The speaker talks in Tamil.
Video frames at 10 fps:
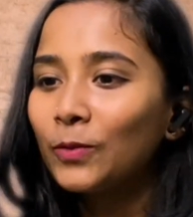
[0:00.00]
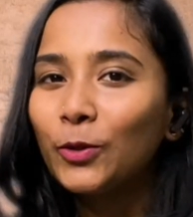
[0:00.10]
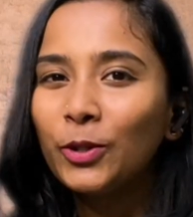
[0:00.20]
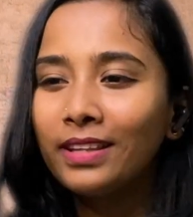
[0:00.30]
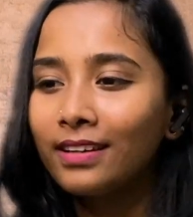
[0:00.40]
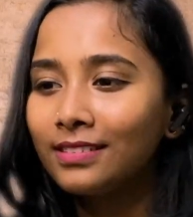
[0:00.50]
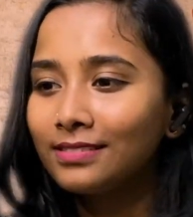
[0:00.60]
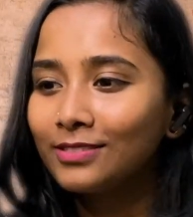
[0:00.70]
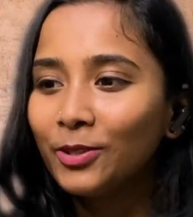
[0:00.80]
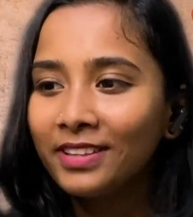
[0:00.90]
குழந்தைகள்
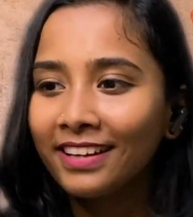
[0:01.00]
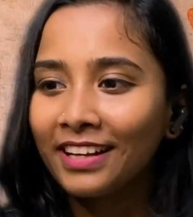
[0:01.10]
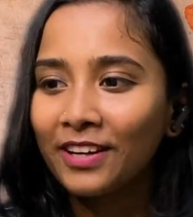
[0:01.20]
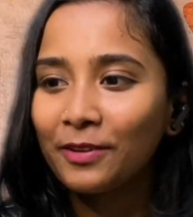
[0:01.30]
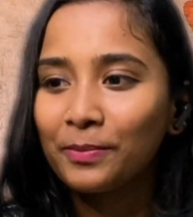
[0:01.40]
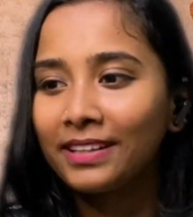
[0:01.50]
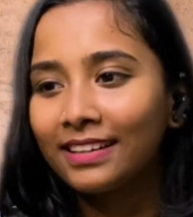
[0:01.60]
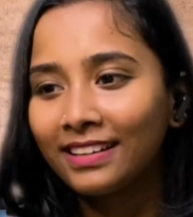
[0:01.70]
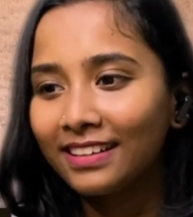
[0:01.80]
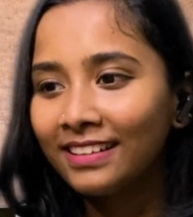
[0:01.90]
குழந்தைகள்லாம் கவர்
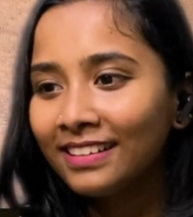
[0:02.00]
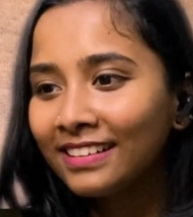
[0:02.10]
பண்ணியிருக்காங்க